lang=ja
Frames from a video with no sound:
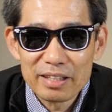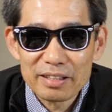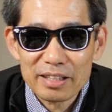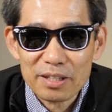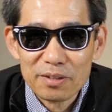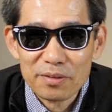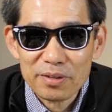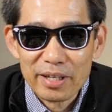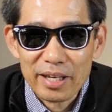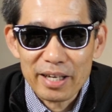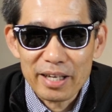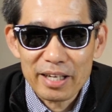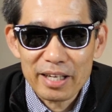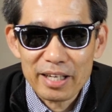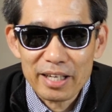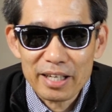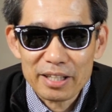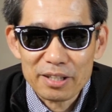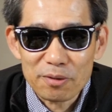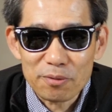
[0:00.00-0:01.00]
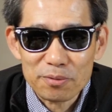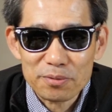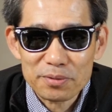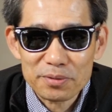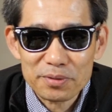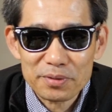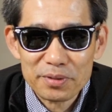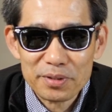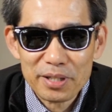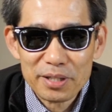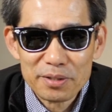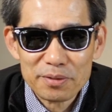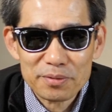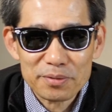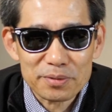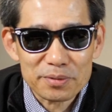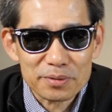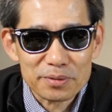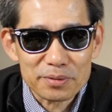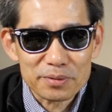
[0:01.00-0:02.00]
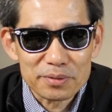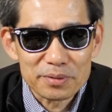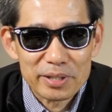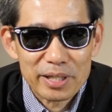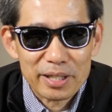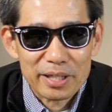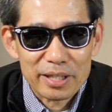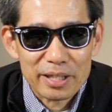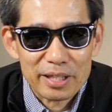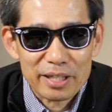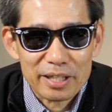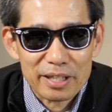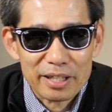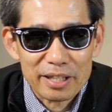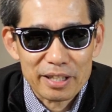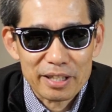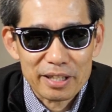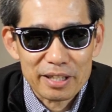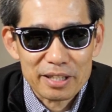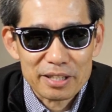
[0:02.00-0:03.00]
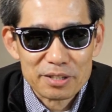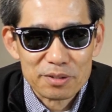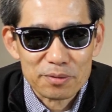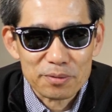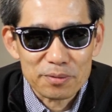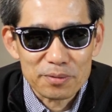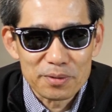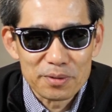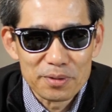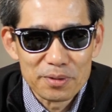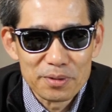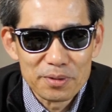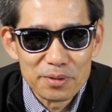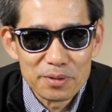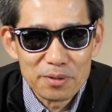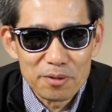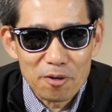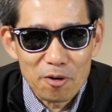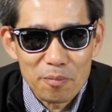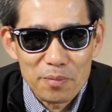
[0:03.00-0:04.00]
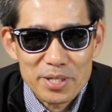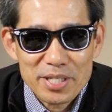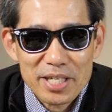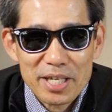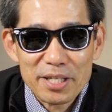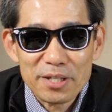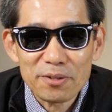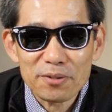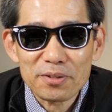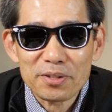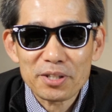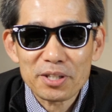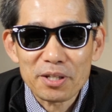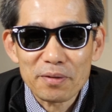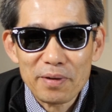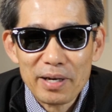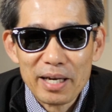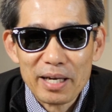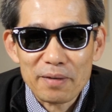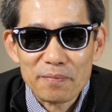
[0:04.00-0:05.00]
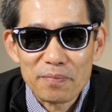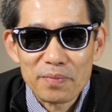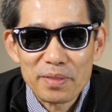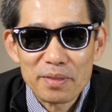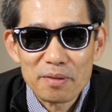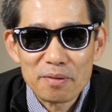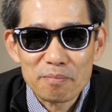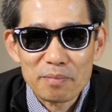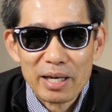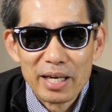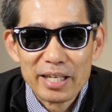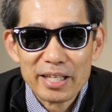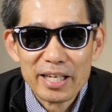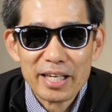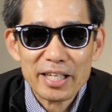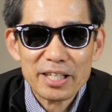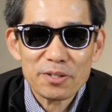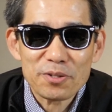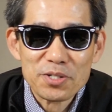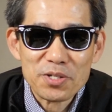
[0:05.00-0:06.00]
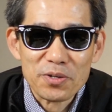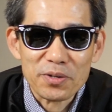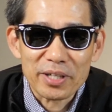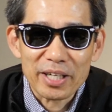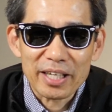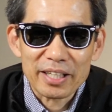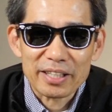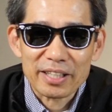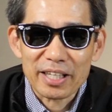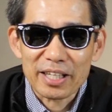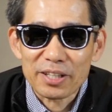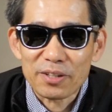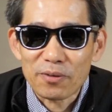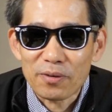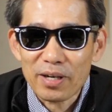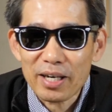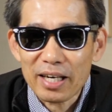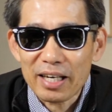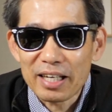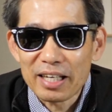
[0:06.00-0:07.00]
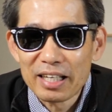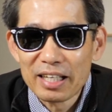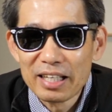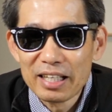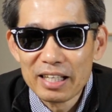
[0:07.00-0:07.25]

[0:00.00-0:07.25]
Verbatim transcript: なので、送ってくる、そのお店によっては、早い遅いがあったりとか、